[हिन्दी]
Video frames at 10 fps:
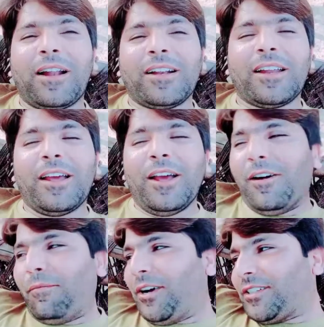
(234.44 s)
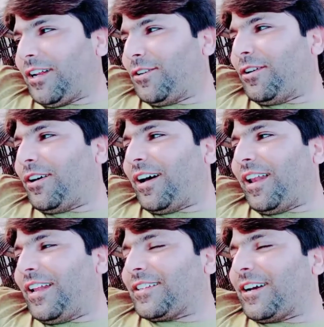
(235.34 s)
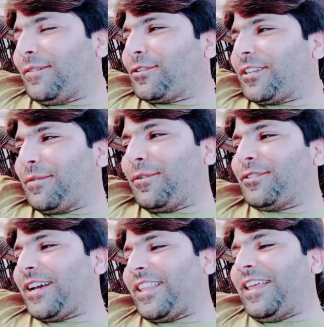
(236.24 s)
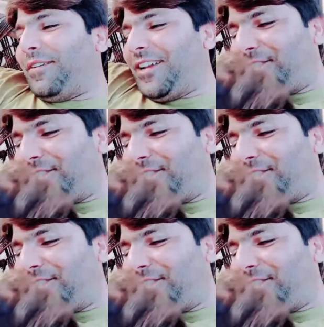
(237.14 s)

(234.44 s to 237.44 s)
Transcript: ना मशा जो डॉल है इसका मुझसे बहुत ज़्यादा है भाई